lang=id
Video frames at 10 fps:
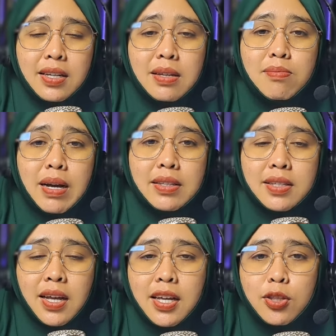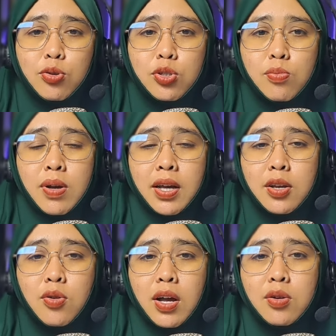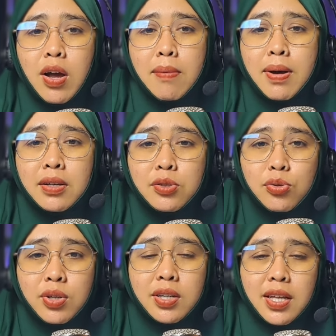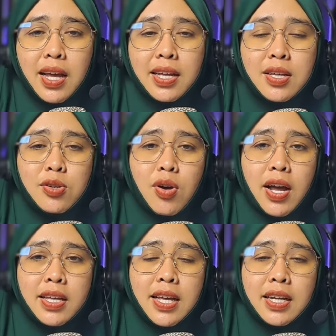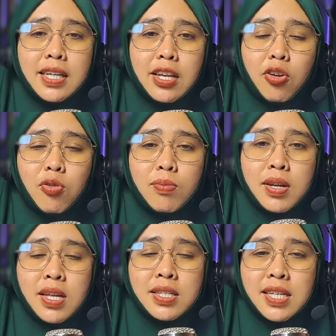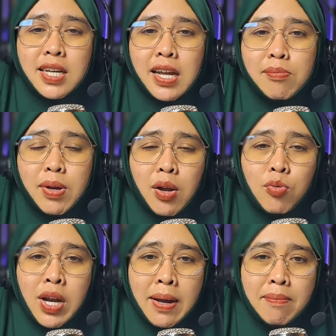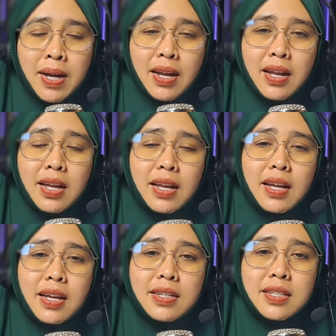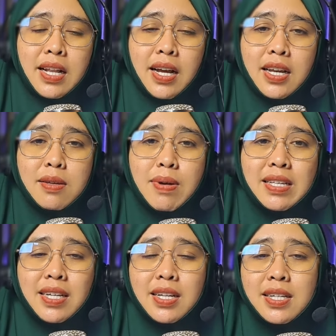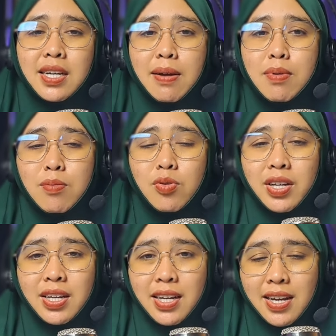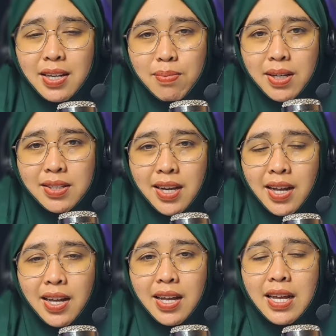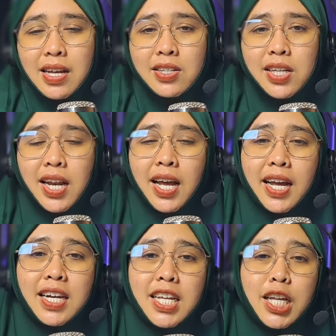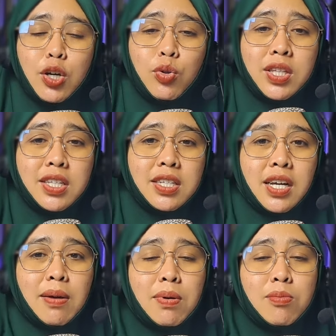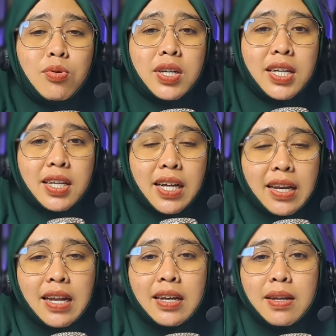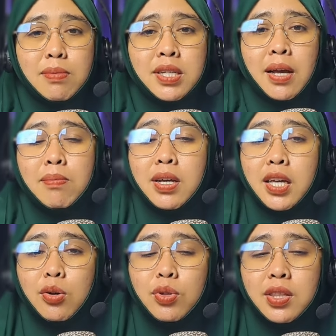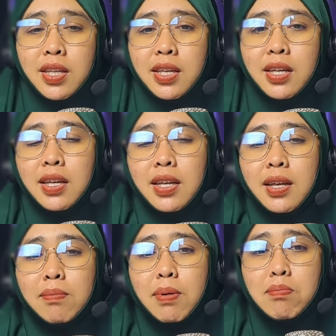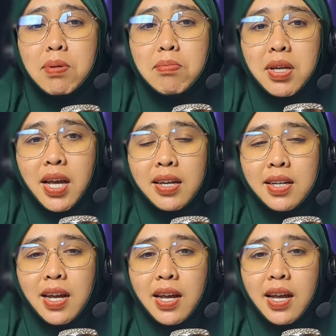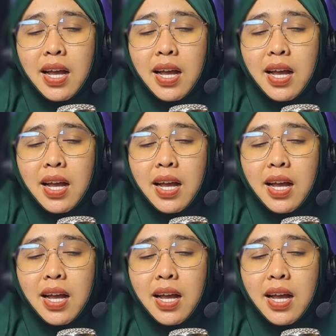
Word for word: Dibaca itu sebagai doa-doa maksur ya, ya, doa yang direkomendasikan para ulama. Silahkan dibaca jika memungkinkan dibaca. Silahkan diikuti jika memungkinkan Anda bisa mengikuti pembimbing Anda.